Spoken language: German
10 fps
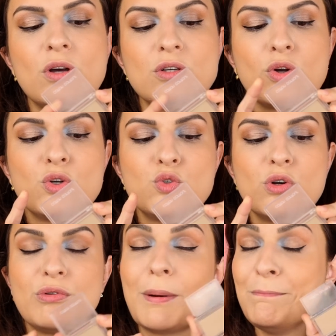Cotton
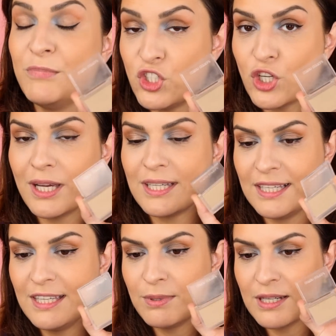Contour von Misha. Ich
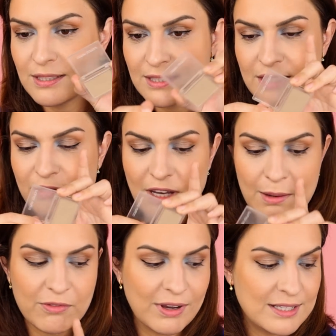liebe diese
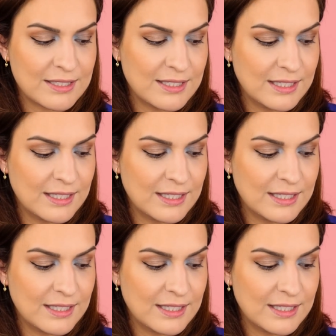Farbe, weil es